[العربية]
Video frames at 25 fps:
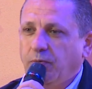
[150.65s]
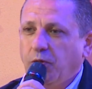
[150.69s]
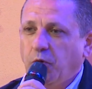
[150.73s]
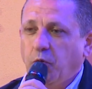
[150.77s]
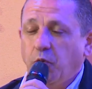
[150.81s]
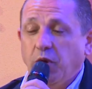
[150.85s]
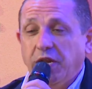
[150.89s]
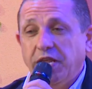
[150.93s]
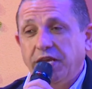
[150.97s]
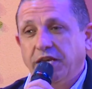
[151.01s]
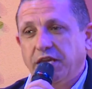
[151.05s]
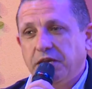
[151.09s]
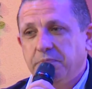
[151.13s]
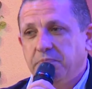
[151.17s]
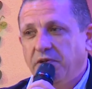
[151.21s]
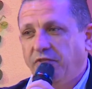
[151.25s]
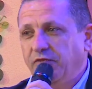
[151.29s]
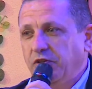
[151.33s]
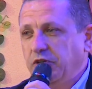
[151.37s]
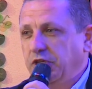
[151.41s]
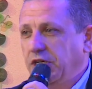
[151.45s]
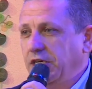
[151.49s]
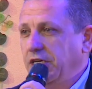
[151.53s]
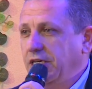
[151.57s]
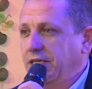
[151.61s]
ولكن ما
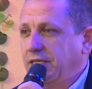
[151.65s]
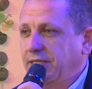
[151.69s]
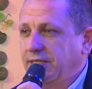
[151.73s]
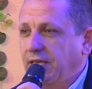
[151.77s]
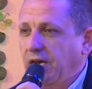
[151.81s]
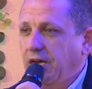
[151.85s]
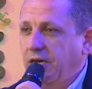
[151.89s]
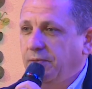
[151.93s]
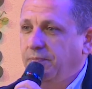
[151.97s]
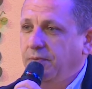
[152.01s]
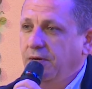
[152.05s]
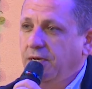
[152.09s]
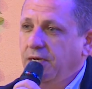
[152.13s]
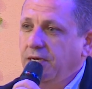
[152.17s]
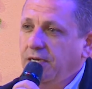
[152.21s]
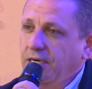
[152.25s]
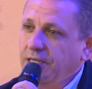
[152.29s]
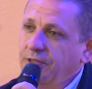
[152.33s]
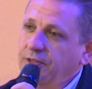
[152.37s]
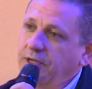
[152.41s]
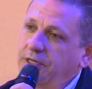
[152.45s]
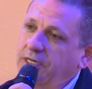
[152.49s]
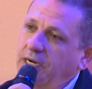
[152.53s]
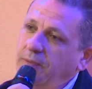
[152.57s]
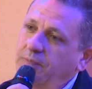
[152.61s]
في شيء صعب
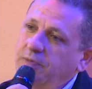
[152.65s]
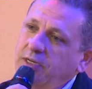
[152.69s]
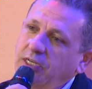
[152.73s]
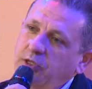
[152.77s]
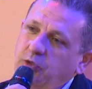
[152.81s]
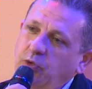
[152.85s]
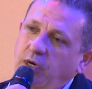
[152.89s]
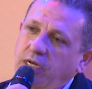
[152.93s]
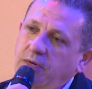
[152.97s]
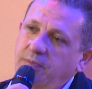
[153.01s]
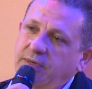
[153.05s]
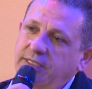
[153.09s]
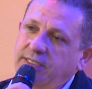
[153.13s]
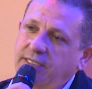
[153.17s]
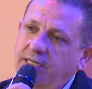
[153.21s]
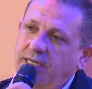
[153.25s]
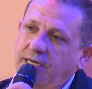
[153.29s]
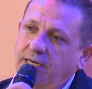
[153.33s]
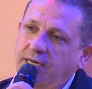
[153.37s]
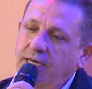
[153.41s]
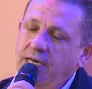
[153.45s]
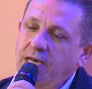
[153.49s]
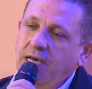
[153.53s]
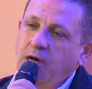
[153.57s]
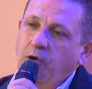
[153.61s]
عند الرب يسوع
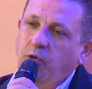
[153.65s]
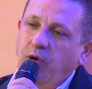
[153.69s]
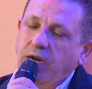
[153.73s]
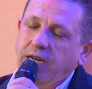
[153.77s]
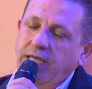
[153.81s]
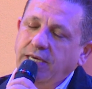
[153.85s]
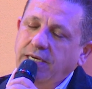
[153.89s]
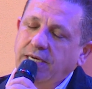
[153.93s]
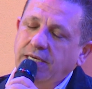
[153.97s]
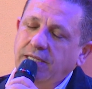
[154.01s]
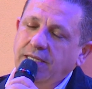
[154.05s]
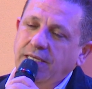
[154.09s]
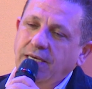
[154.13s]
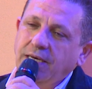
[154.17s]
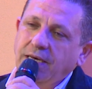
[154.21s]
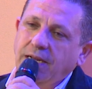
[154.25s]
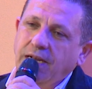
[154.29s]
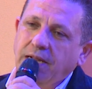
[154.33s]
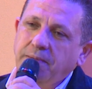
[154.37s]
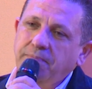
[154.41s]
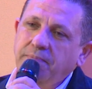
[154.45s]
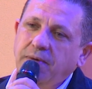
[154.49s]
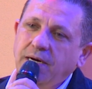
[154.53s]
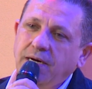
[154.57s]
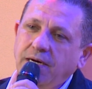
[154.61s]
المسيح ولكن
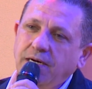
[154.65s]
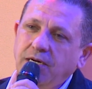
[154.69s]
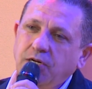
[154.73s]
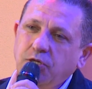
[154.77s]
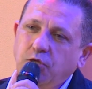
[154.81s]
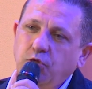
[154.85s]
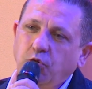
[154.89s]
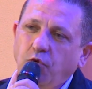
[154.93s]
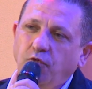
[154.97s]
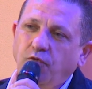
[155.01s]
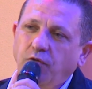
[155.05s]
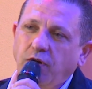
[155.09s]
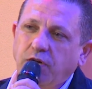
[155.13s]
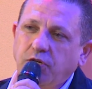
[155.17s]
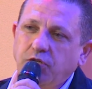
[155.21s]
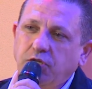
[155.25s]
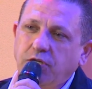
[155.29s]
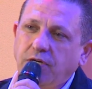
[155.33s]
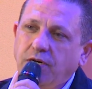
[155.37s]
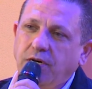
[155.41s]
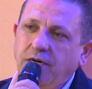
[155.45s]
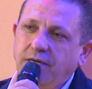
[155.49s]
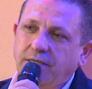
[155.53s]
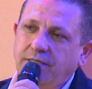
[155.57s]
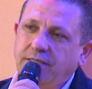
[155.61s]
لما تشوف
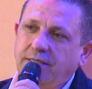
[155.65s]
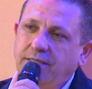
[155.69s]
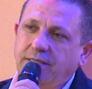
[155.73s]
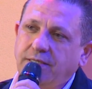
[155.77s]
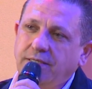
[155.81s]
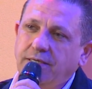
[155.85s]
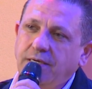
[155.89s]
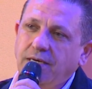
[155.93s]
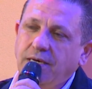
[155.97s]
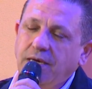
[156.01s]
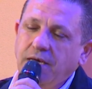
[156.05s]
اشخاص